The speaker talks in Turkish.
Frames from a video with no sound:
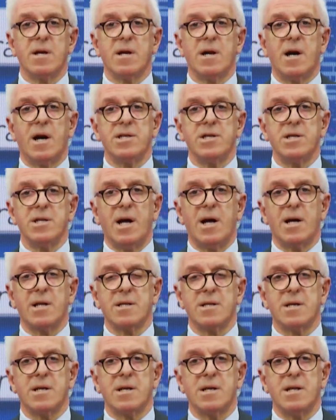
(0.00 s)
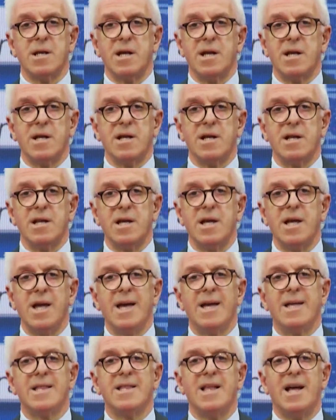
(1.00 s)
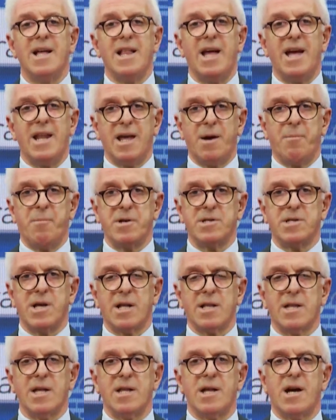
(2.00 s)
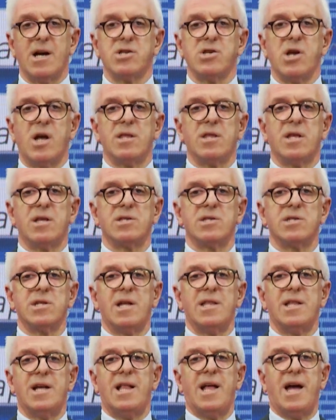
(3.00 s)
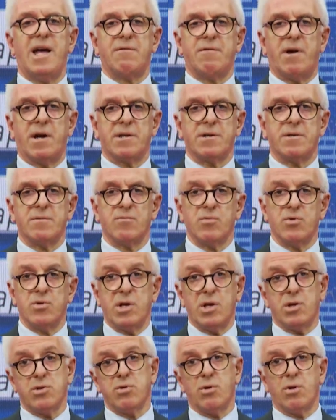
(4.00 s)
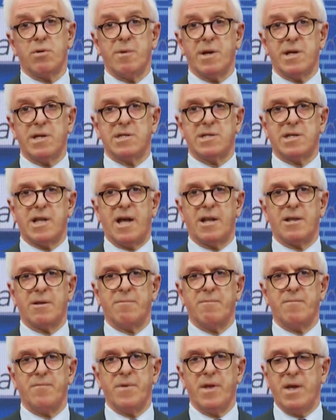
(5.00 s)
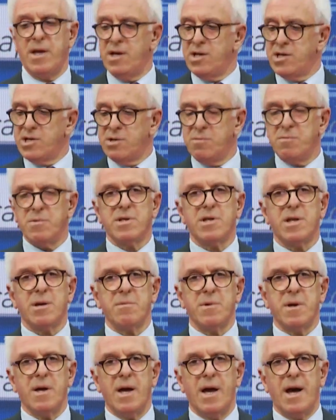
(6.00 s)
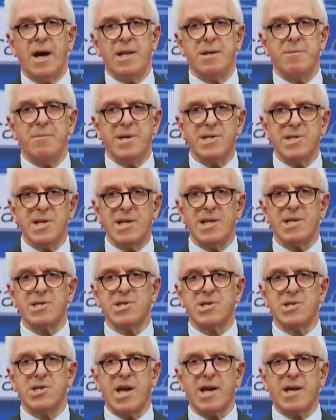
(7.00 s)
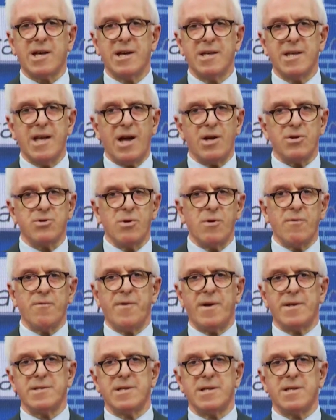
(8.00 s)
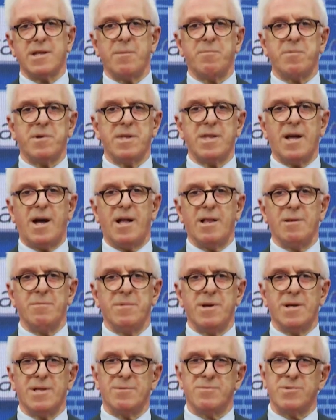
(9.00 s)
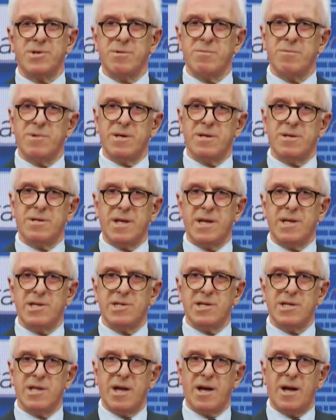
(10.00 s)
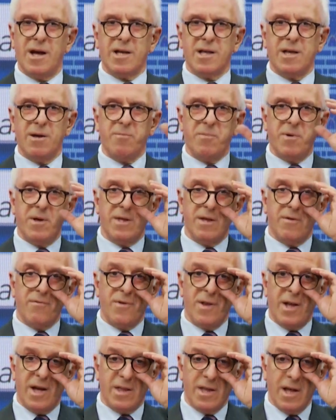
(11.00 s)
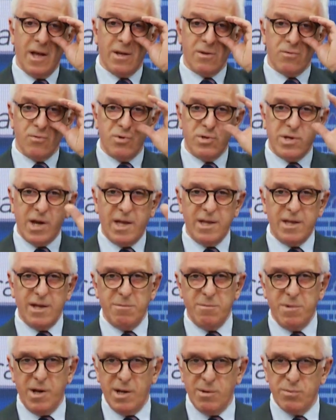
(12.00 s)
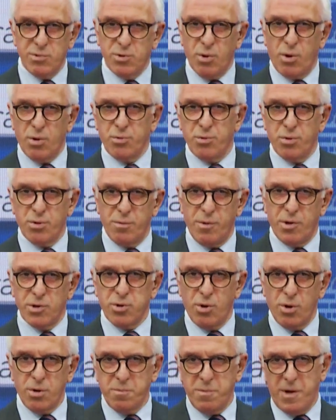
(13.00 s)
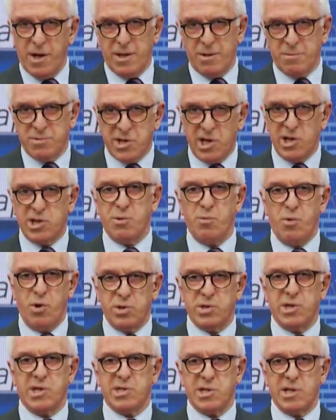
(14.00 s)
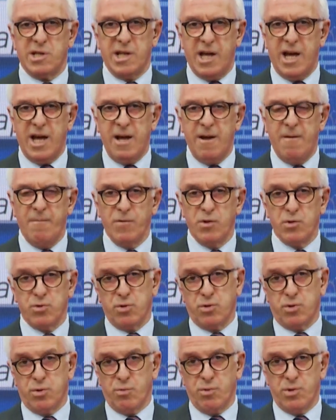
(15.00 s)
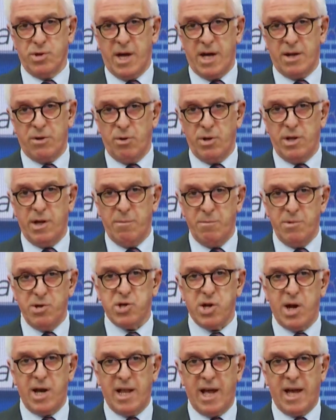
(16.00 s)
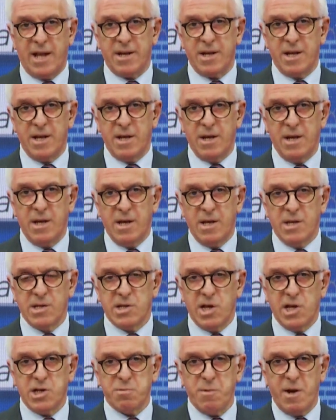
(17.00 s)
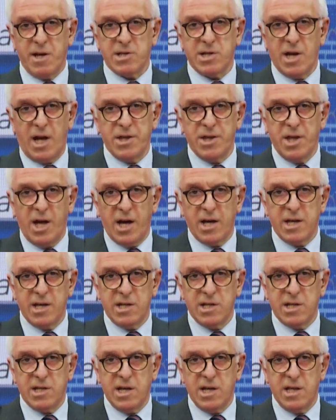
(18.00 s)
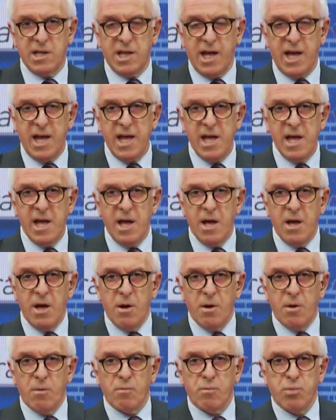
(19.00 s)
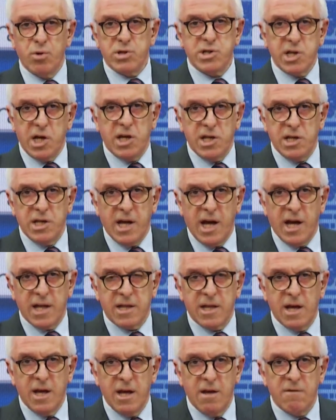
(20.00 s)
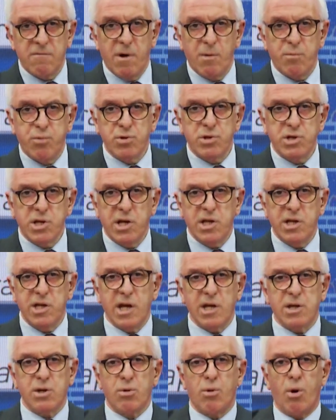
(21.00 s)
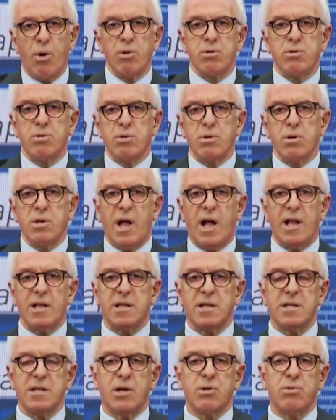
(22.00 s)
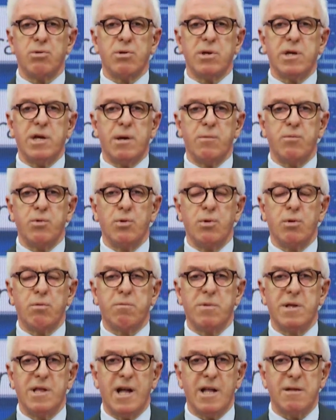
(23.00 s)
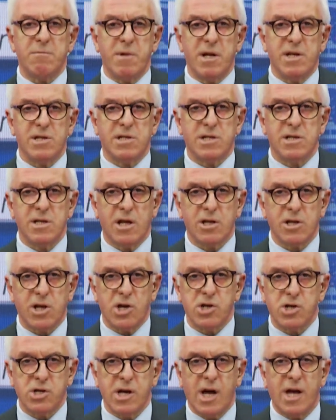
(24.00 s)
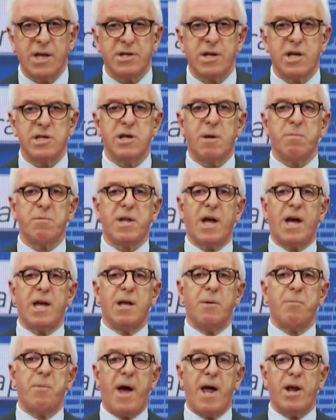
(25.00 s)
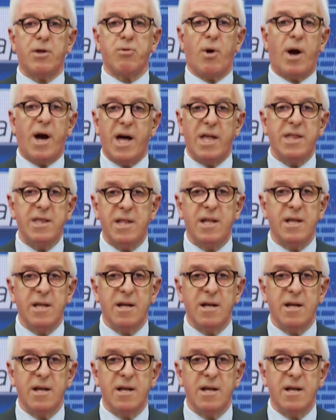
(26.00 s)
kadın hakları ile ilgili neler yapacaklar? Ajandanızda neler var? Bunları sormak isterdim. Şimdi tabii hani mesele sıcak. Ya çok fazla tepki de almayalım. Şimdi reisi de AKP'yi de filan gücendirmeyelim. Zor duruma sokmayalım seçim öncesinde. Çünkü bunlar önemli şeyler. Seçmen sandığa gittiğinde bu zihniyet ve bu zihniyeti koltuğun altında Türkiye Büyük Millet Meclisi'ne taşıyan Recep Tayyip Erdoğan